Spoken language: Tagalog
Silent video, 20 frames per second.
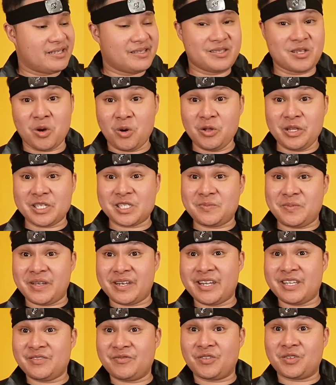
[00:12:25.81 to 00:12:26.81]
The whole
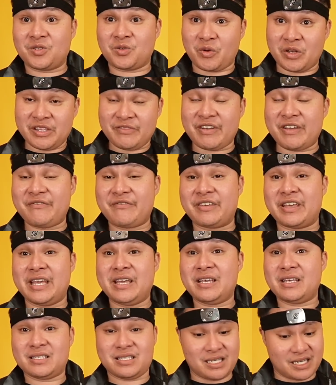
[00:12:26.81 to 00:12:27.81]
experience for
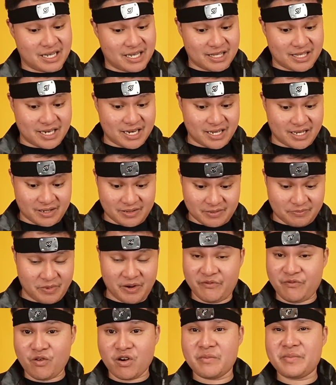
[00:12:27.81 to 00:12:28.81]
25k, mm. as ang ganda ng
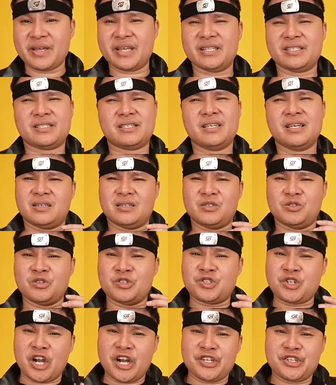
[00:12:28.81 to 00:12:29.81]
performance. Yung
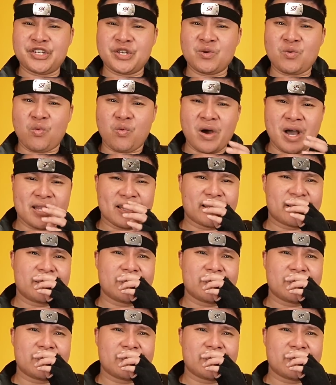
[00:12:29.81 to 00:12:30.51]
charging, what?